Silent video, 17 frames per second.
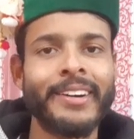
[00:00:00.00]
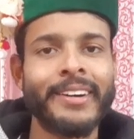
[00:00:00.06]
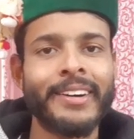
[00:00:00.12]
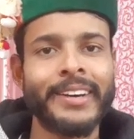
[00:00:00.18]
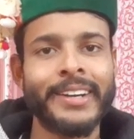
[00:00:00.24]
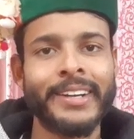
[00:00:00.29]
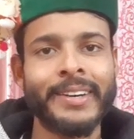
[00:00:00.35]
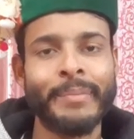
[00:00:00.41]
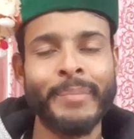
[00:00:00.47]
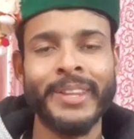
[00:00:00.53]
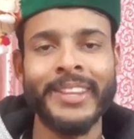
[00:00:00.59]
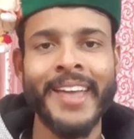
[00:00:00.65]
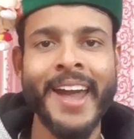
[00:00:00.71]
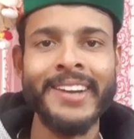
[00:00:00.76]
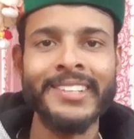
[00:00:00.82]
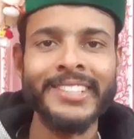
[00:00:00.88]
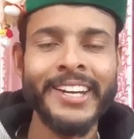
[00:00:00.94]
और मैं
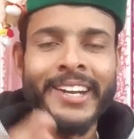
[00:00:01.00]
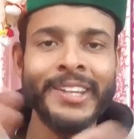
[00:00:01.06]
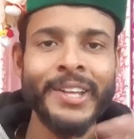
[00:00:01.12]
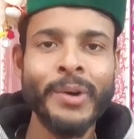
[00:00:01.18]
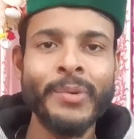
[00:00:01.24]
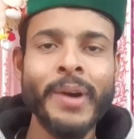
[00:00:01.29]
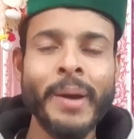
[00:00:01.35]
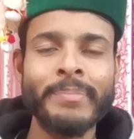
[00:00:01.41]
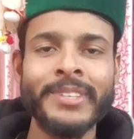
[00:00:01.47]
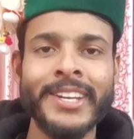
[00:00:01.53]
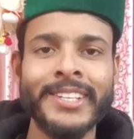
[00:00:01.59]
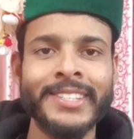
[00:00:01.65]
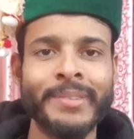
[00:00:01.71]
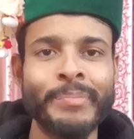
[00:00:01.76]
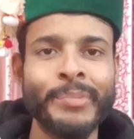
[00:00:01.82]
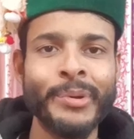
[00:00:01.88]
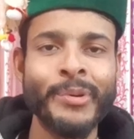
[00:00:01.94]
थैंक्स करता हूँ आप
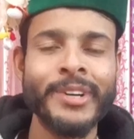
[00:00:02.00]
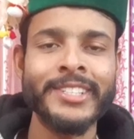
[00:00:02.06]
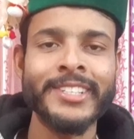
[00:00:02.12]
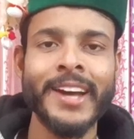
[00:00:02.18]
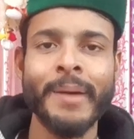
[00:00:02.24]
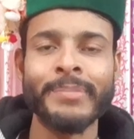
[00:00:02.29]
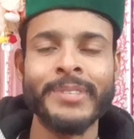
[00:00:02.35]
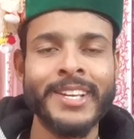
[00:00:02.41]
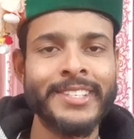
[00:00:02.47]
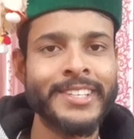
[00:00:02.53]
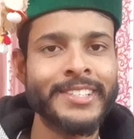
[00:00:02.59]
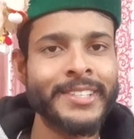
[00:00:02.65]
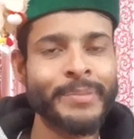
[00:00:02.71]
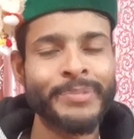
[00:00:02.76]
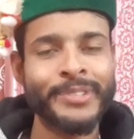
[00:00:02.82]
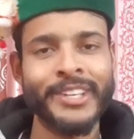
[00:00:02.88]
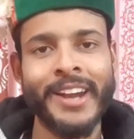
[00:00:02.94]
जैसे व्यूअर्स का आप जैसे
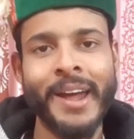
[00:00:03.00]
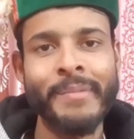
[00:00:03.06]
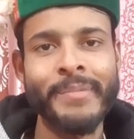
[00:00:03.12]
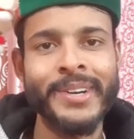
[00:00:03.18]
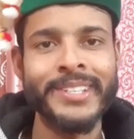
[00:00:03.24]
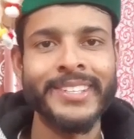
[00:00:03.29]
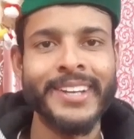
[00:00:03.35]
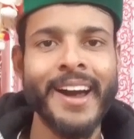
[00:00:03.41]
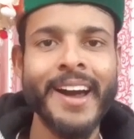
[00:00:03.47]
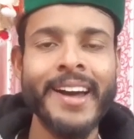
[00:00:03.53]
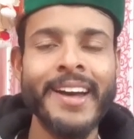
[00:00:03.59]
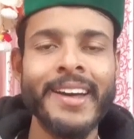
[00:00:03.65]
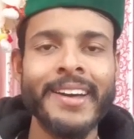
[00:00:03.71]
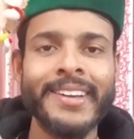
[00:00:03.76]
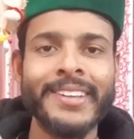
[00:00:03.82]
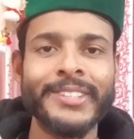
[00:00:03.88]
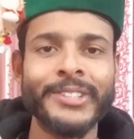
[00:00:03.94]
सब्सक्राइबर्स का
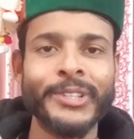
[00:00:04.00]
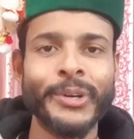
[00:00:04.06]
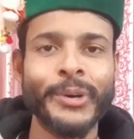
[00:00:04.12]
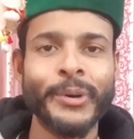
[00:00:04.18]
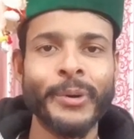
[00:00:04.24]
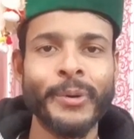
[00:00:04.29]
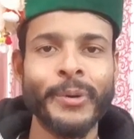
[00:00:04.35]
जो